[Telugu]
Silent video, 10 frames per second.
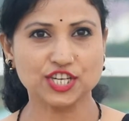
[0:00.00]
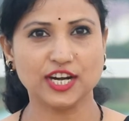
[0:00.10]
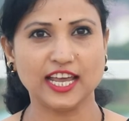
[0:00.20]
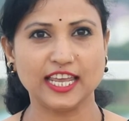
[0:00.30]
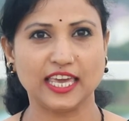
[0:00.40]

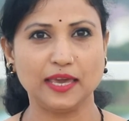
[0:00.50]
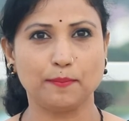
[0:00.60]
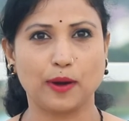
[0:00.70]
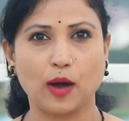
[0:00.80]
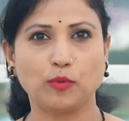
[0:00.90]
క్షణానికి
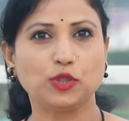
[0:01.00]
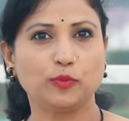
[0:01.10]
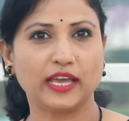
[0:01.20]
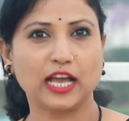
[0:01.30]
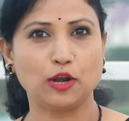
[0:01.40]

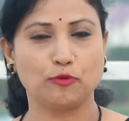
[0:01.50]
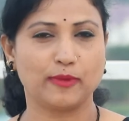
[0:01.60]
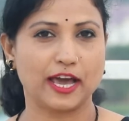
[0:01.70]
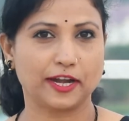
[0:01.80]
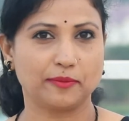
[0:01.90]
భావోద్వేగాలు
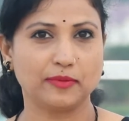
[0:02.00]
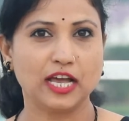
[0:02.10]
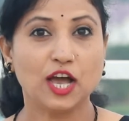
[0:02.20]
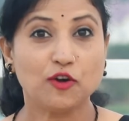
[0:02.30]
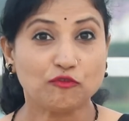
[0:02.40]
మారటం
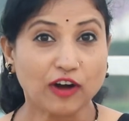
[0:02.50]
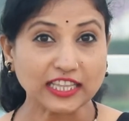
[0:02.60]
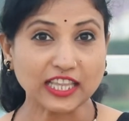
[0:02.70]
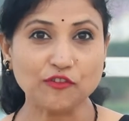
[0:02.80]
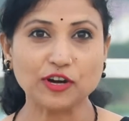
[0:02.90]

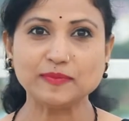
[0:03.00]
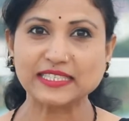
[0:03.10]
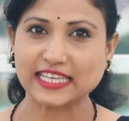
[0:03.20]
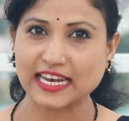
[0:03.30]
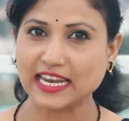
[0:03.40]
వాతావరణం
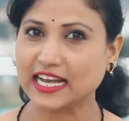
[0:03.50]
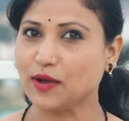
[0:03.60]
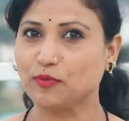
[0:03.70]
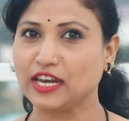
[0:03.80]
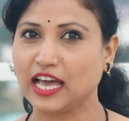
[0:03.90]

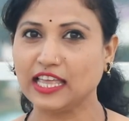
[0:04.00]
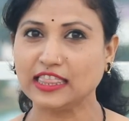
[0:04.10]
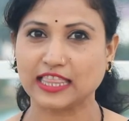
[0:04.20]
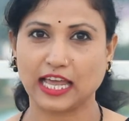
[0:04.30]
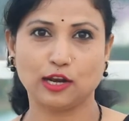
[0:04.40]
చల్లగా ఉన్నా
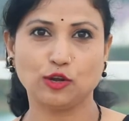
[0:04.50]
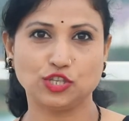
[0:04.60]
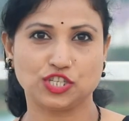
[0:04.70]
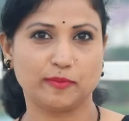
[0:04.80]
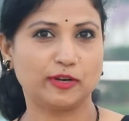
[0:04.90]
తలలో
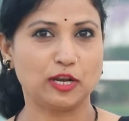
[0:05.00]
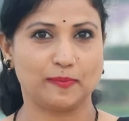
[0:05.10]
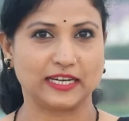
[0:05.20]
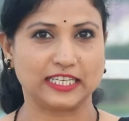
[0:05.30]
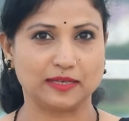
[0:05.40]
చెమటలు
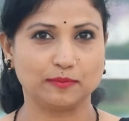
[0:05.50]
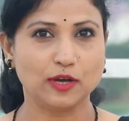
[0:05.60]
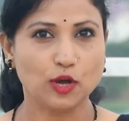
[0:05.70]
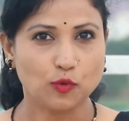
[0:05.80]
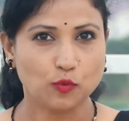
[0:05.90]
పట్టడం
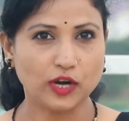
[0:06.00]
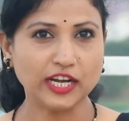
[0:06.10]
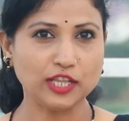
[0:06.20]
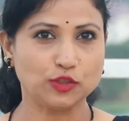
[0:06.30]
ఒంటి